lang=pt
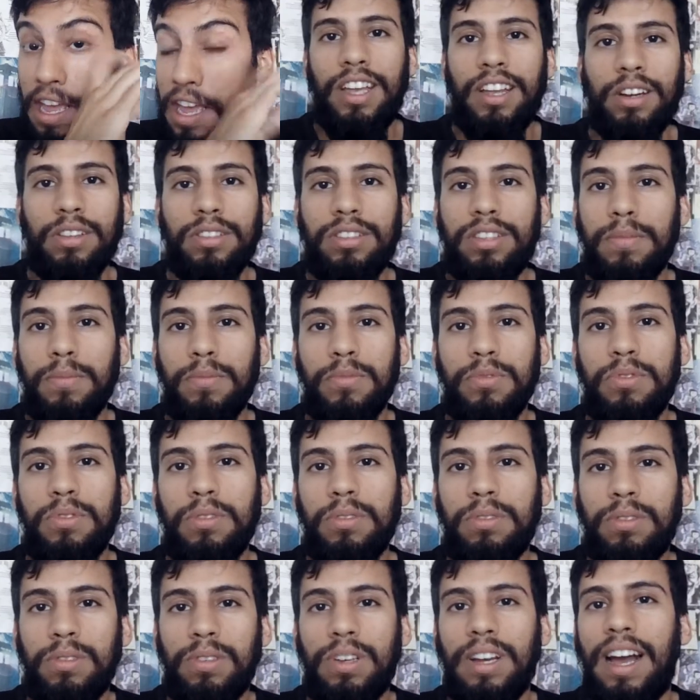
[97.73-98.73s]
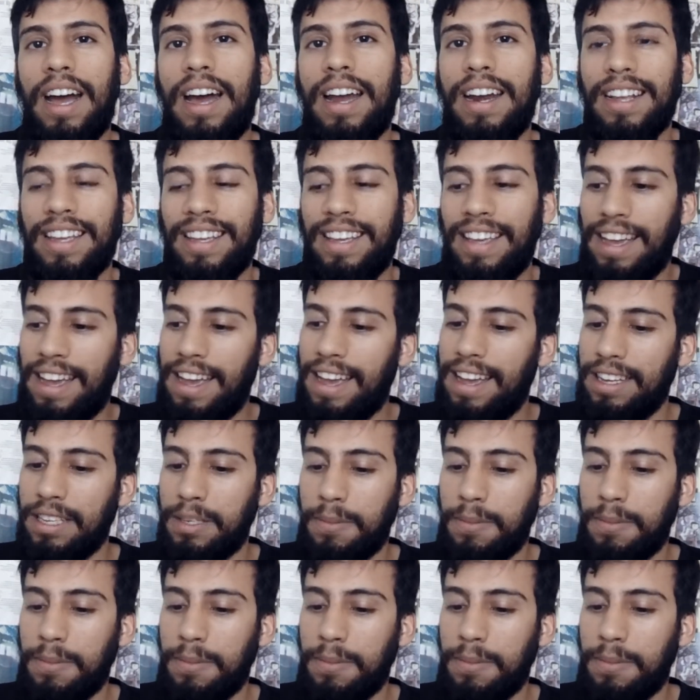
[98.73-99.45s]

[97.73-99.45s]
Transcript: E nós temos outro cara que é